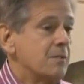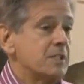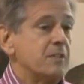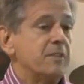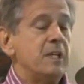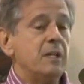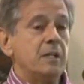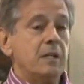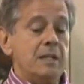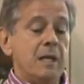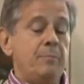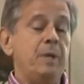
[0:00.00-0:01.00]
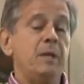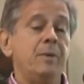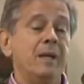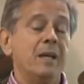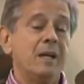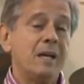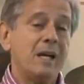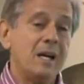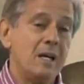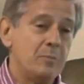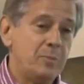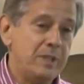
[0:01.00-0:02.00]
Vous savez, la Bible est
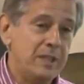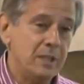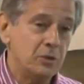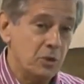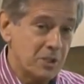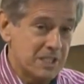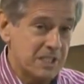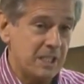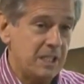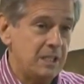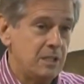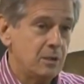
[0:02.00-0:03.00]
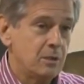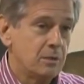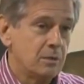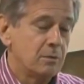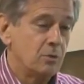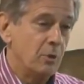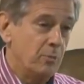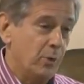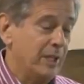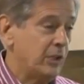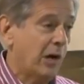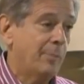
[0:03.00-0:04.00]
remplie de signes, de
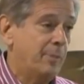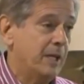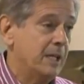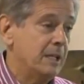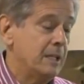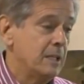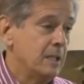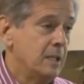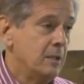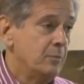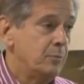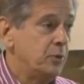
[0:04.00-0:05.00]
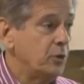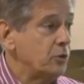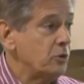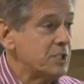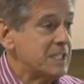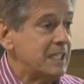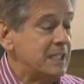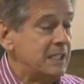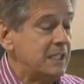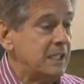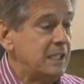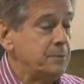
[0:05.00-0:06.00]
points de repère pour nous
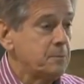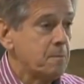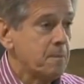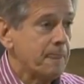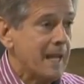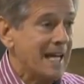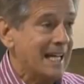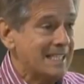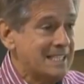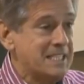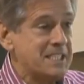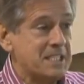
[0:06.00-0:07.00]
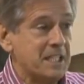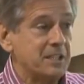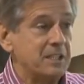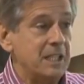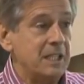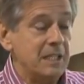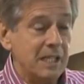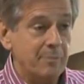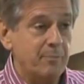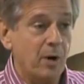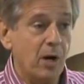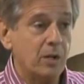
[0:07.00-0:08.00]
aider à discerner
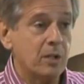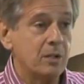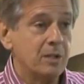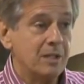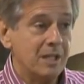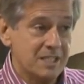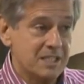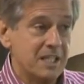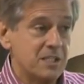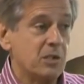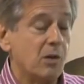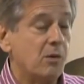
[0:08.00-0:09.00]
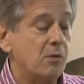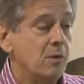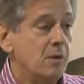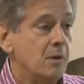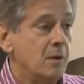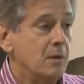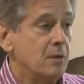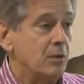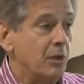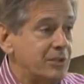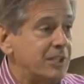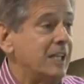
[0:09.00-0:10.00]
l'époque, la saison,
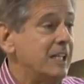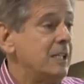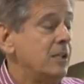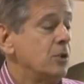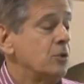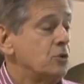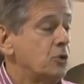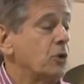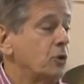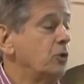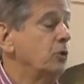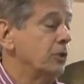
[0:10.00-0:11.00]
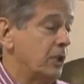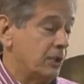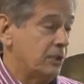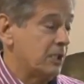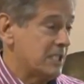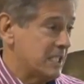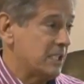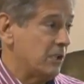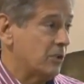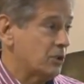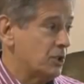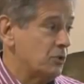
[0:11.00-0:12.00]
le temps du retour de notre
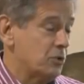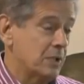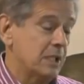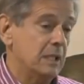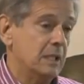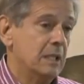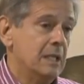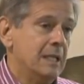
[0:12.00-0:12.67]
Seigneur Jésus-Christ.